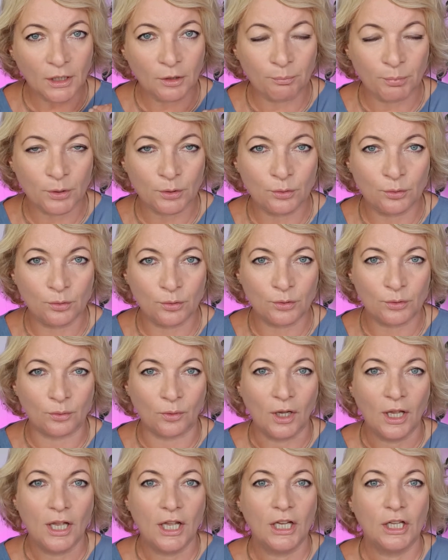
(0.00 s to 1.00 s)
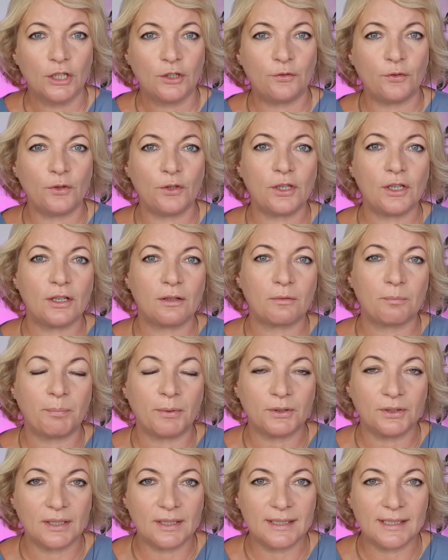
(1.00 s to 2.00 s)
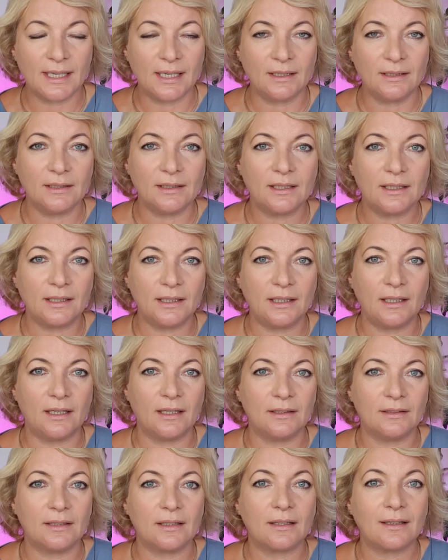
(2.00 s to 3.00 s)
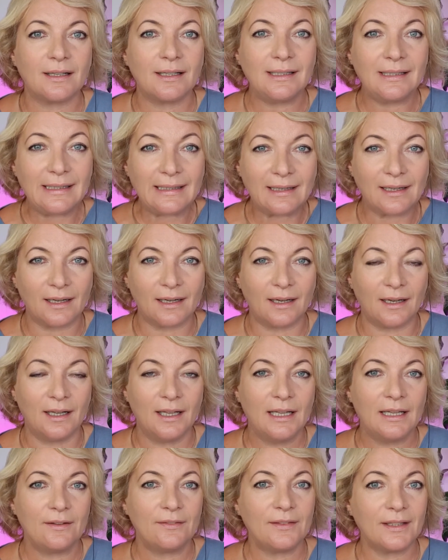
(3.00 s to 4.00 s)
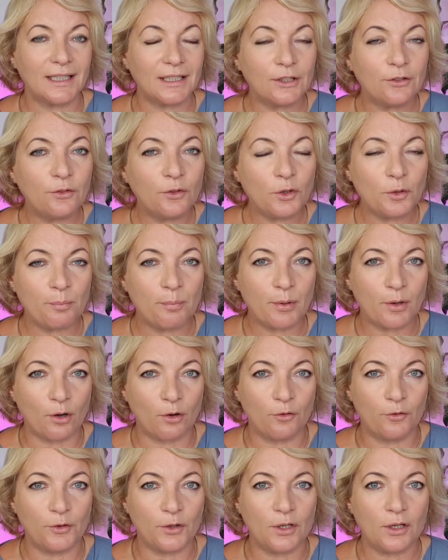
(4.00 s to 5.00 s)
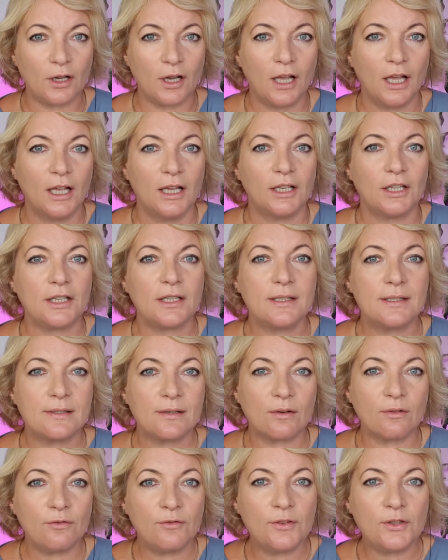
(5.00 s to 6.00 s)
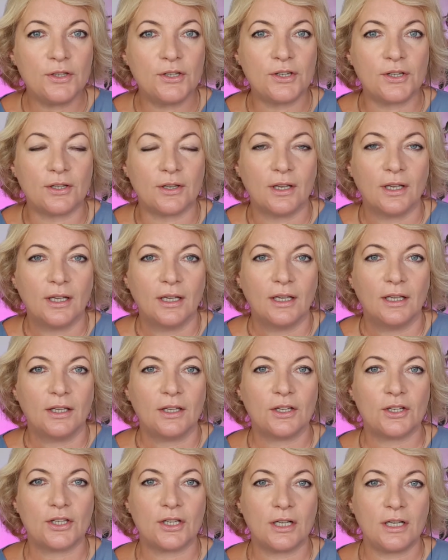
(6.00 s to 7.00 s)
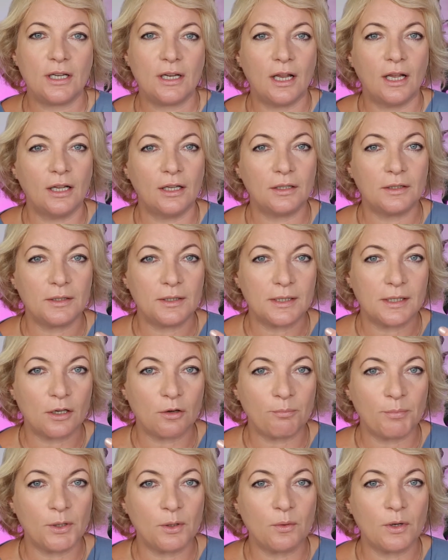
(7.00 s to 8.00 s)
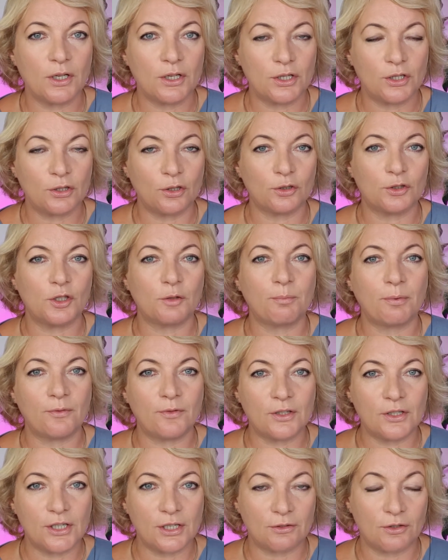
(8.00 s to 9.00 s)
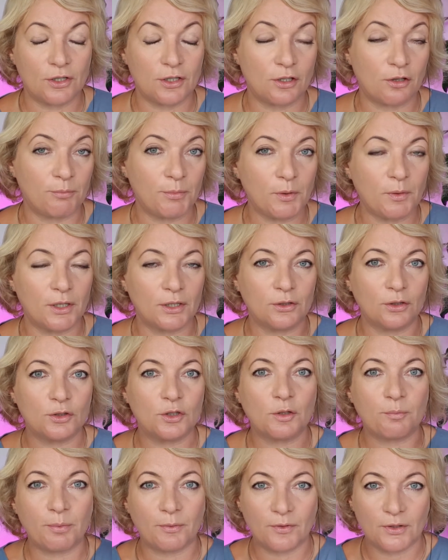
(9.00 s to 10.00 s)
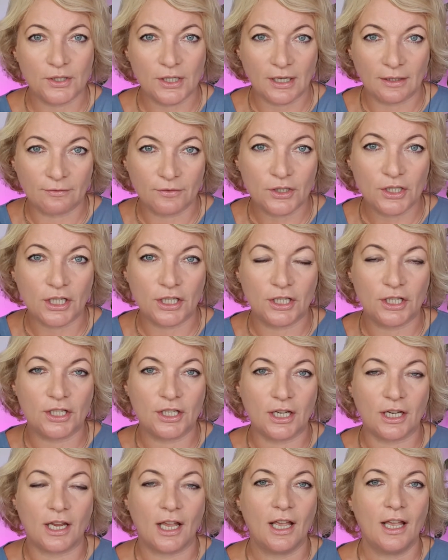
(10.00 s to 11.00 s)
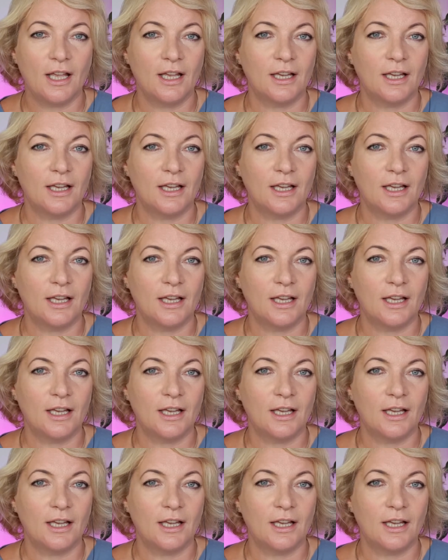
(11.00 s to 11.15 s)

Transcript: produktu. Twój potencjalny klient klika na Twój profil i co widzi? Jeżeli zrobiłeś to, co powiedziałeś, czy zrobiłaś to, co powiedziałam wcześniej,